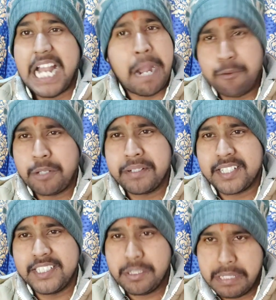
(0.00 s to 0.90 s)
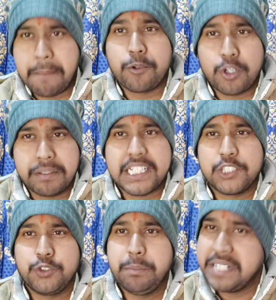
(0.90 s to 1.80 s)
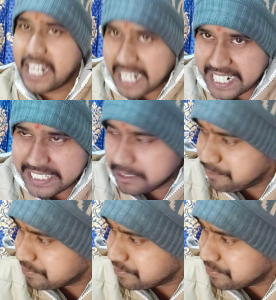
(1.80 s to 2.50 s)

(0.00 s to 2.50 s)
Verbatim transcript: आप लोग बताइएगा मैं आप लोग को बता दू जो मेरा राय है